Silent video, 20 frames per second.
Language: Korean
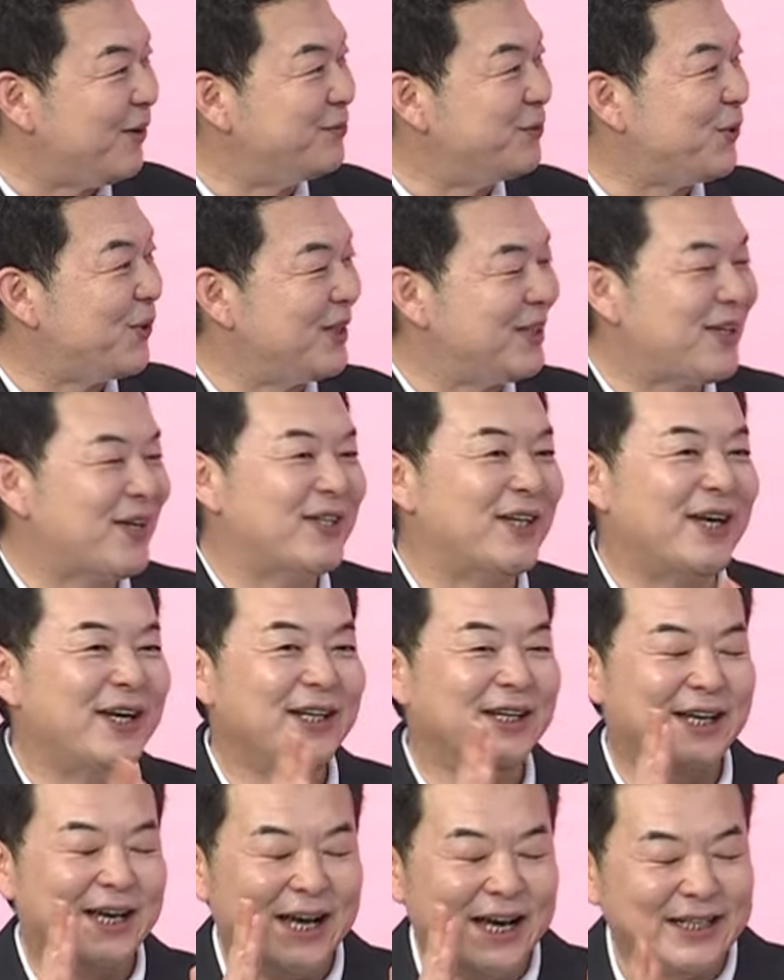업종에서의
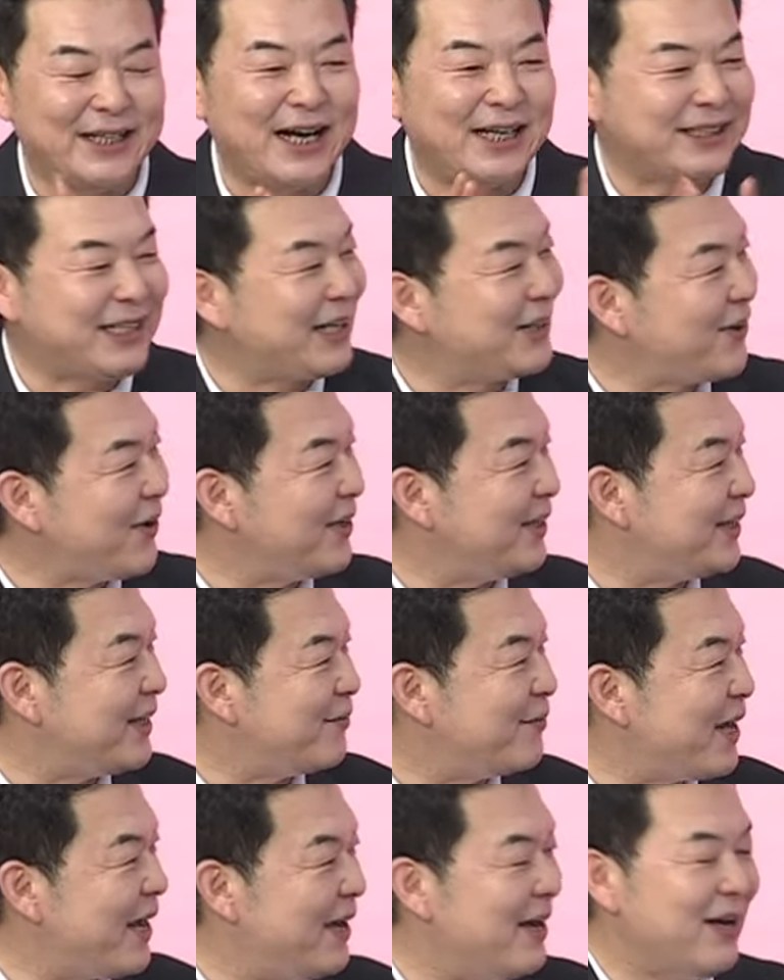해당 섹터이기
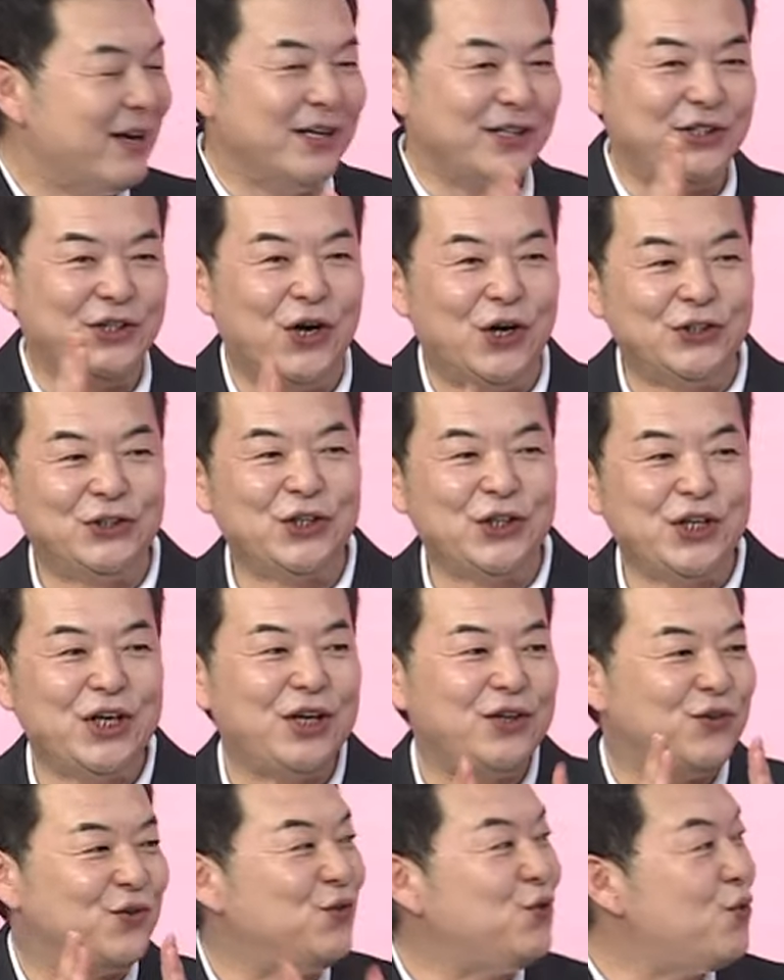때문에
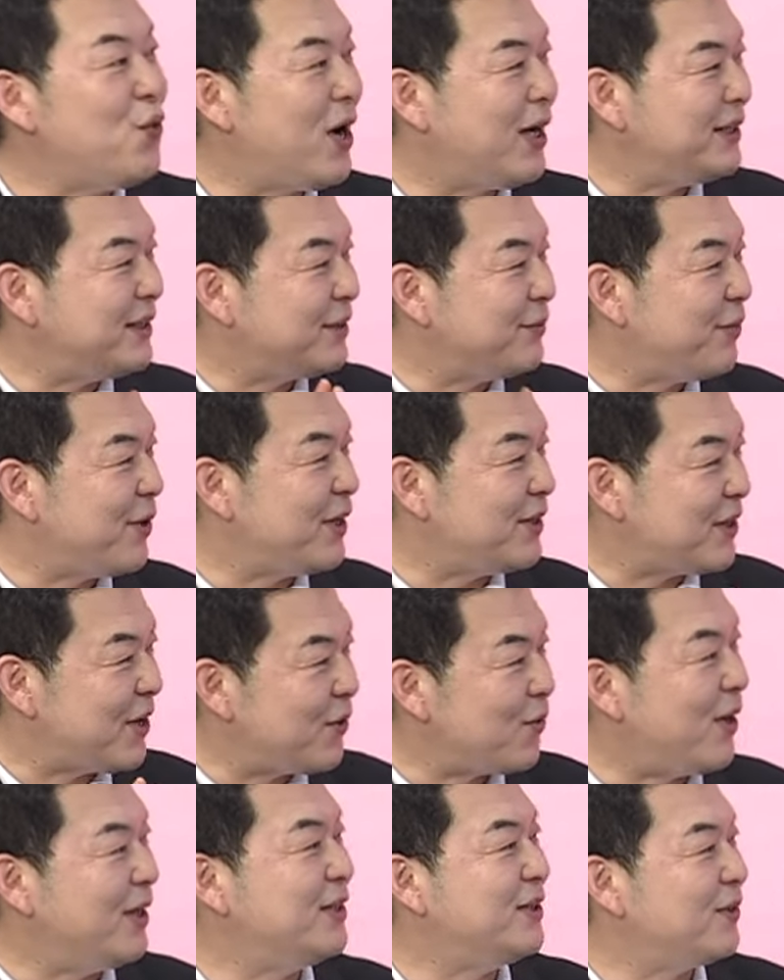여전히 유효한
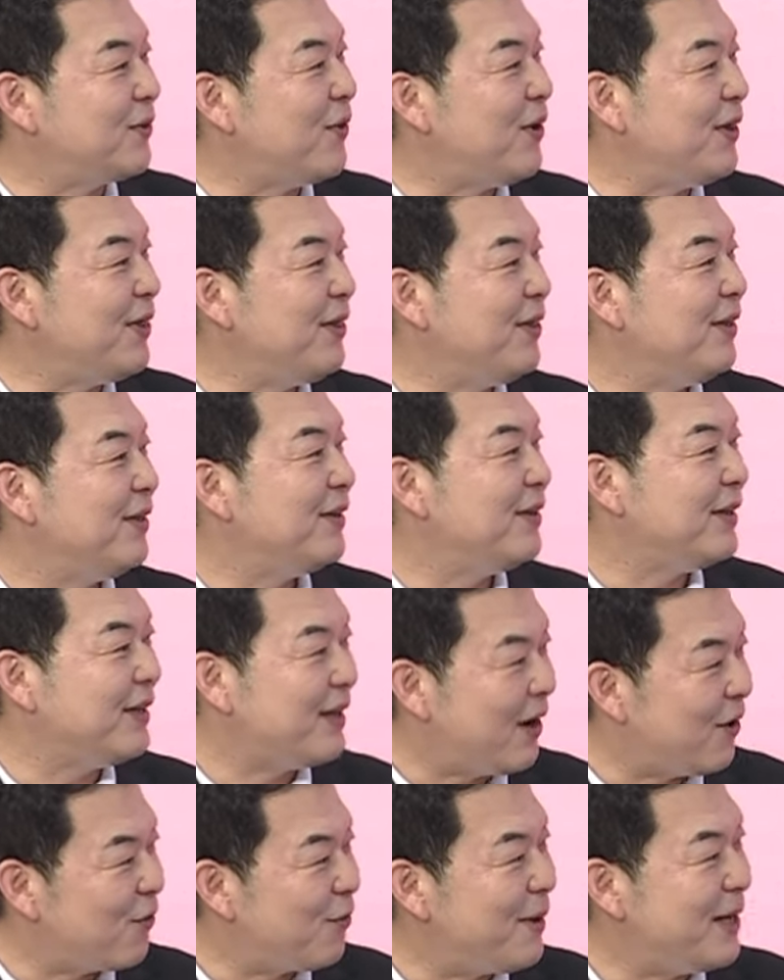측면에서의 관심권
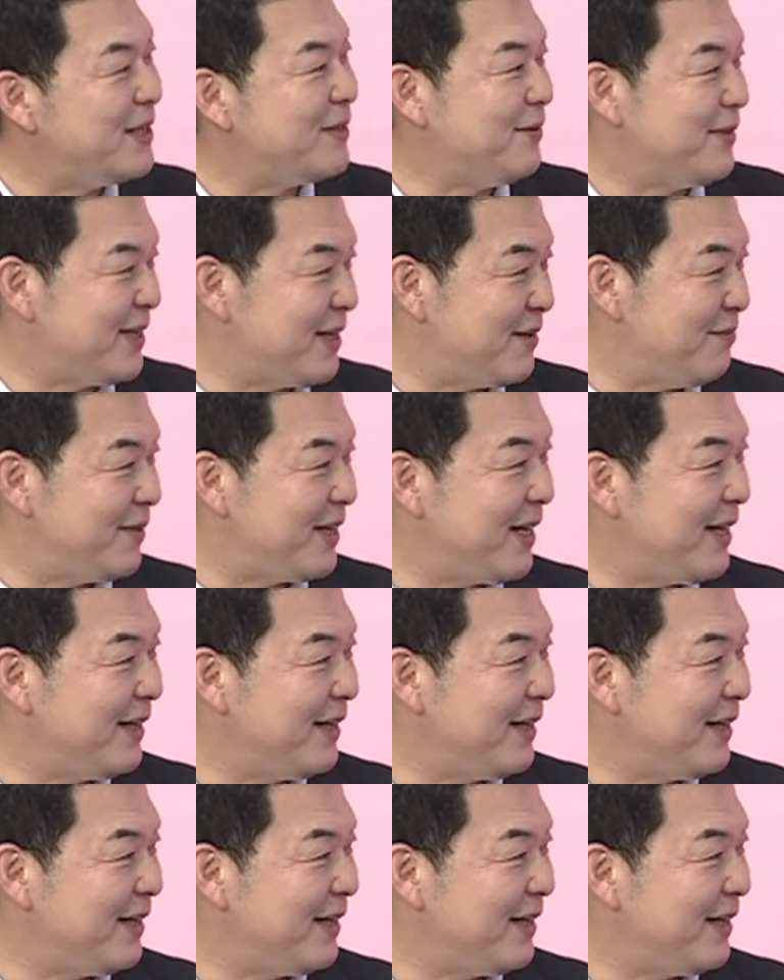이라고 말씀을 드립니다.